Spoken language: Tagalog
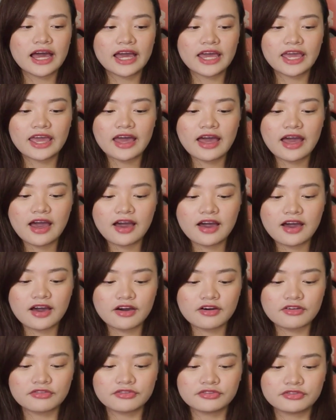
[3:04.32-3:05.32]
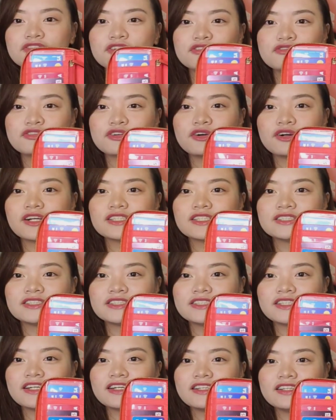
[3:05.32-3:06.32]
I have, of
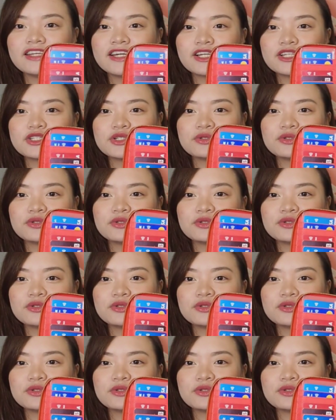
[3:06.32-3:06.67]
course, Nick